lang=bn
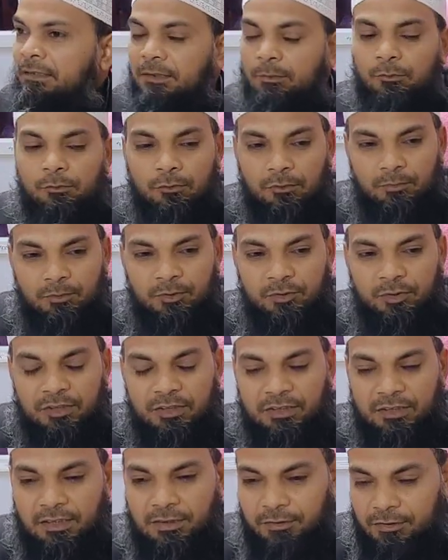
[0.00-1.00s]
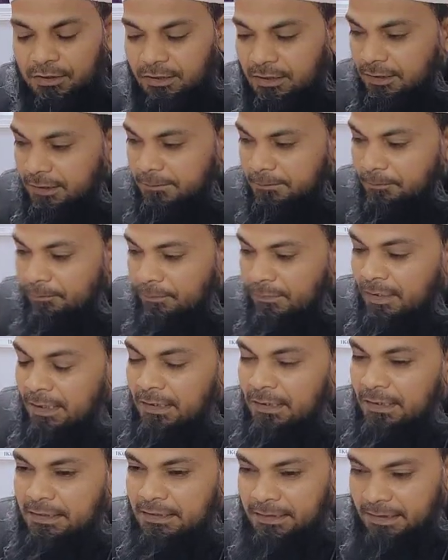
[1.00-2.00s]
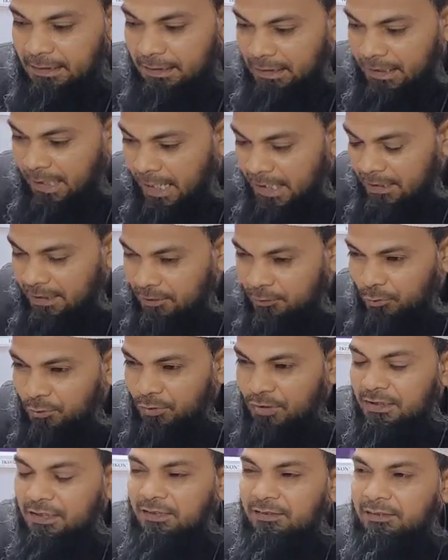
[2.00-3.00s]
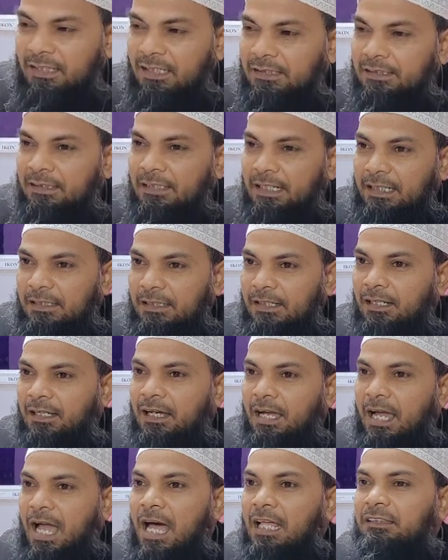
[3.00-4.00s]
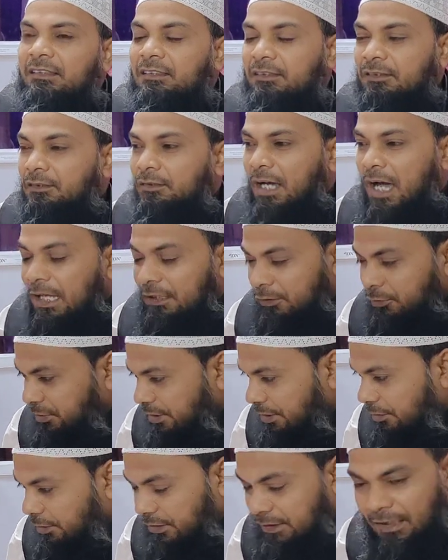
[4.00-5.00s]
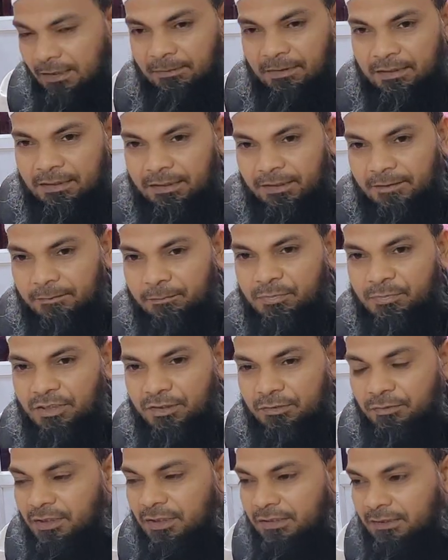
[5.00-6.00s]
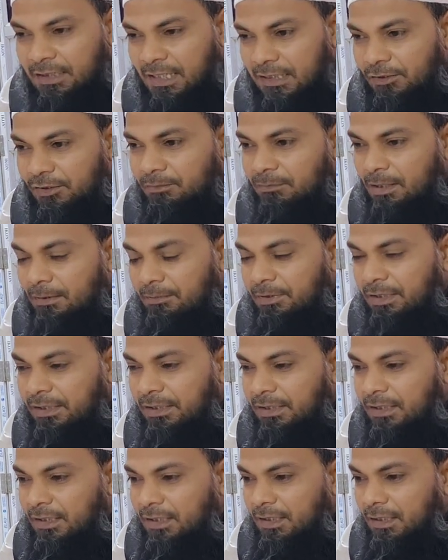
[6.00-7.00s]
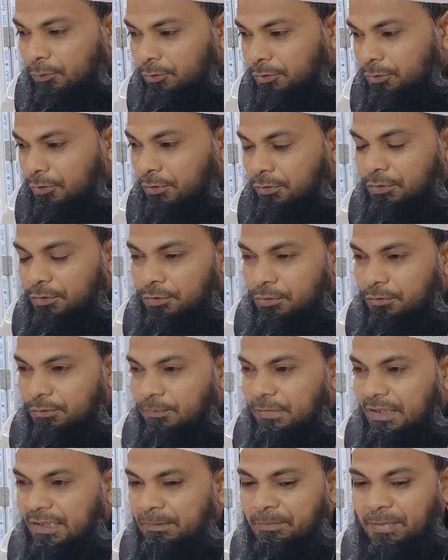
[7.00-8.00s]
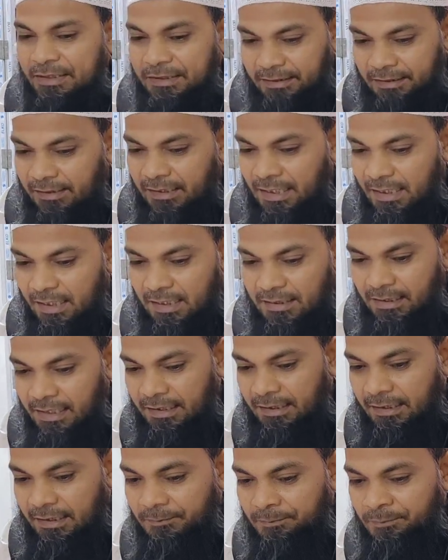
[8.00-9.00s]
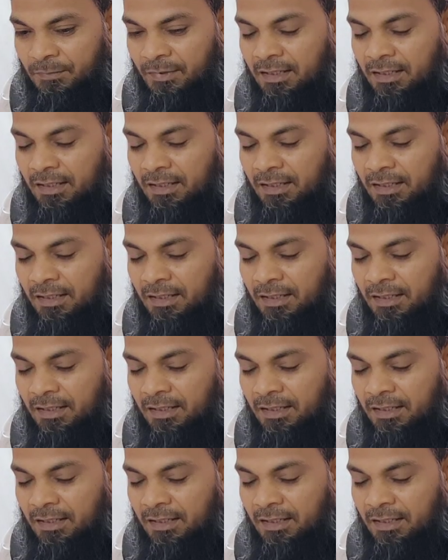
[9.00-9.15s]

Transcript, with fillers: যে মূল বিষয় যেটা হচ্ছে যে এই যে রুগীদের সাথে একটা আন্তরিকতা আমাদের বিশেষ করে সাধারণভাবে এটা অন্য অন্য মানে প্যাথিতে দেখা যায় না